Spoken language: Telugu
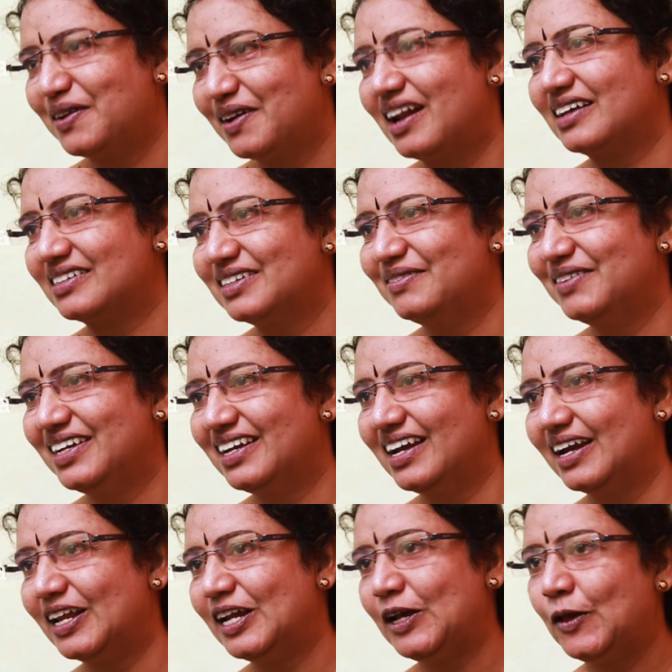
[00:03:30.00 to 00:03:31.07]
యొక్క లక్ష్యం
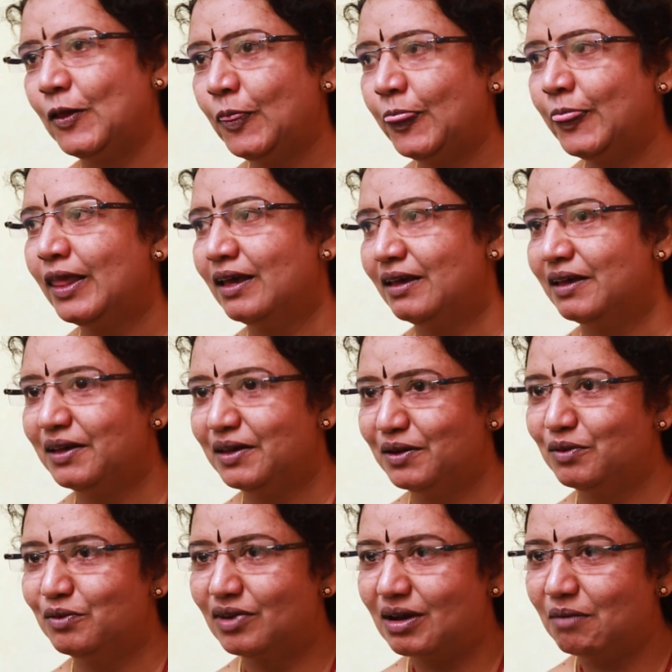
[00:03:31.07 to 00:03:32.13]
ఏంటంటే
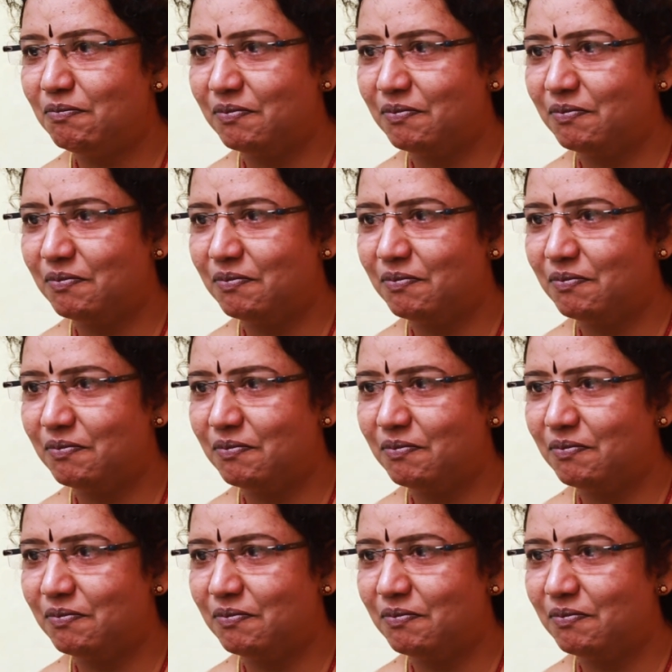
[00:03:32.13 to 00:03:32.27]
ఒక